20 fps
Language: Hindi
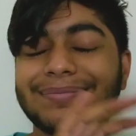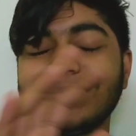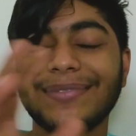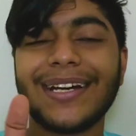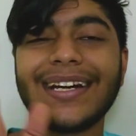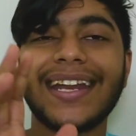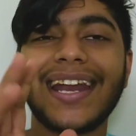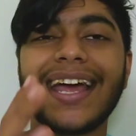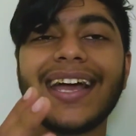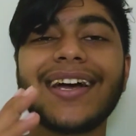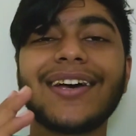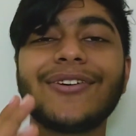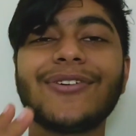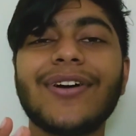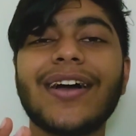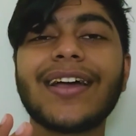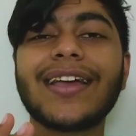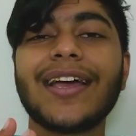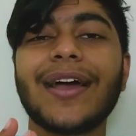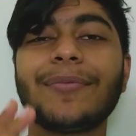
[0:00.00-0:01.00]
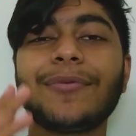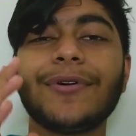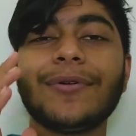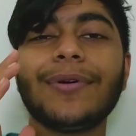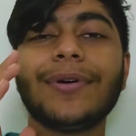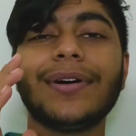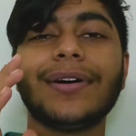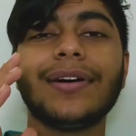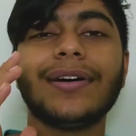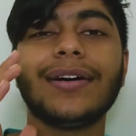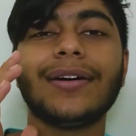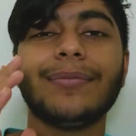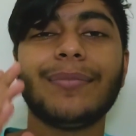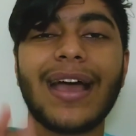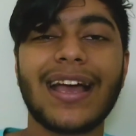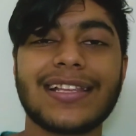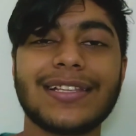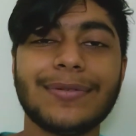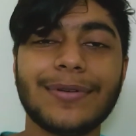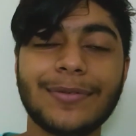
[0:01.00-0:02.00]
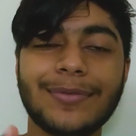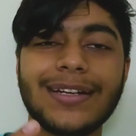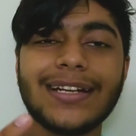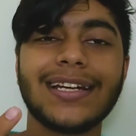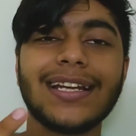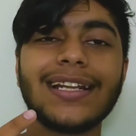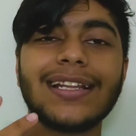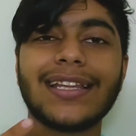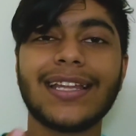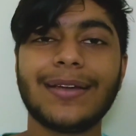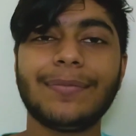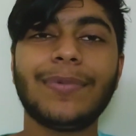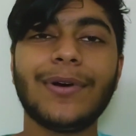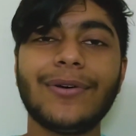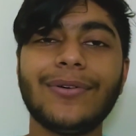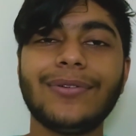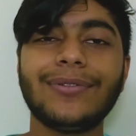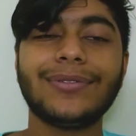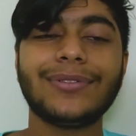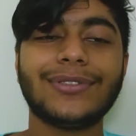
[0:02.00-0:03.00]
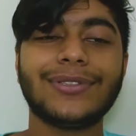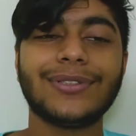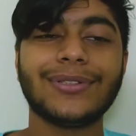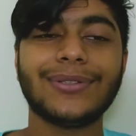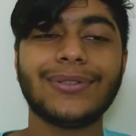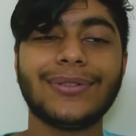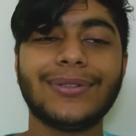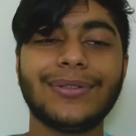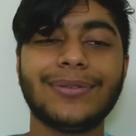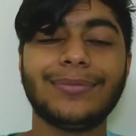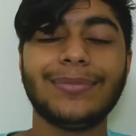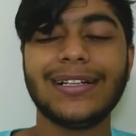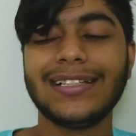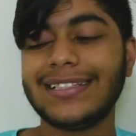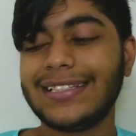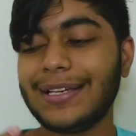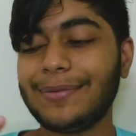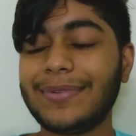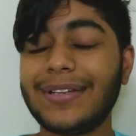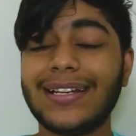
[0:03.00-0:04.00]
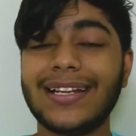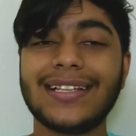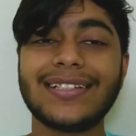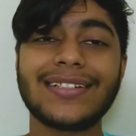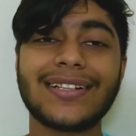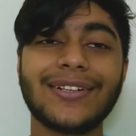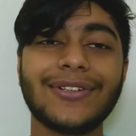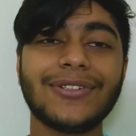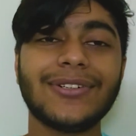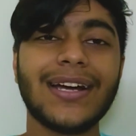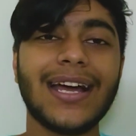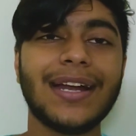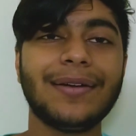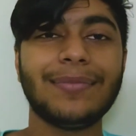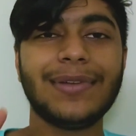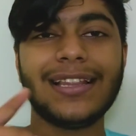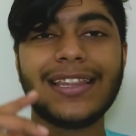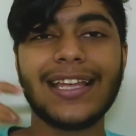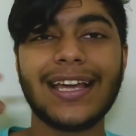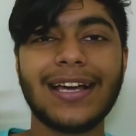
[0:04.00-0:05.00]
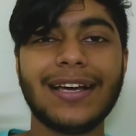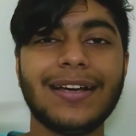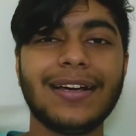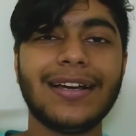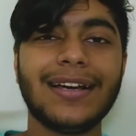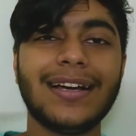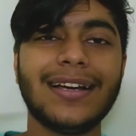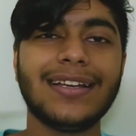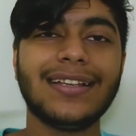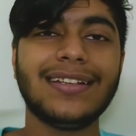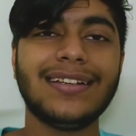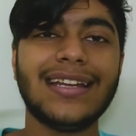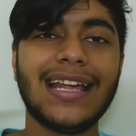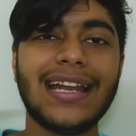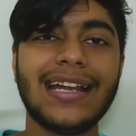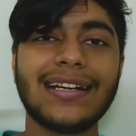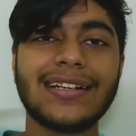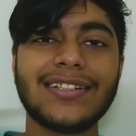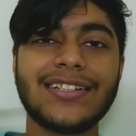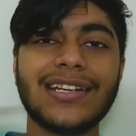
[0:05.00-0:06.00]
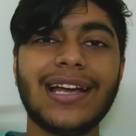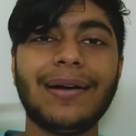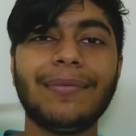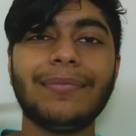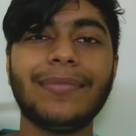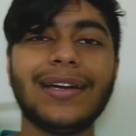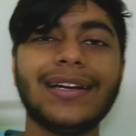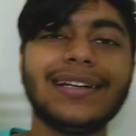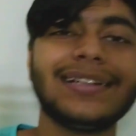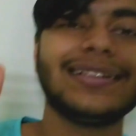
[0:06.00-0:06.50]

मैं ट्राई करूँगा कि आपको मैक्सिमम डिटेल दे पाऊँ सो बस अभी रेस्ट करूँगा एंड मिलते हैं डायरेक्ट शाम में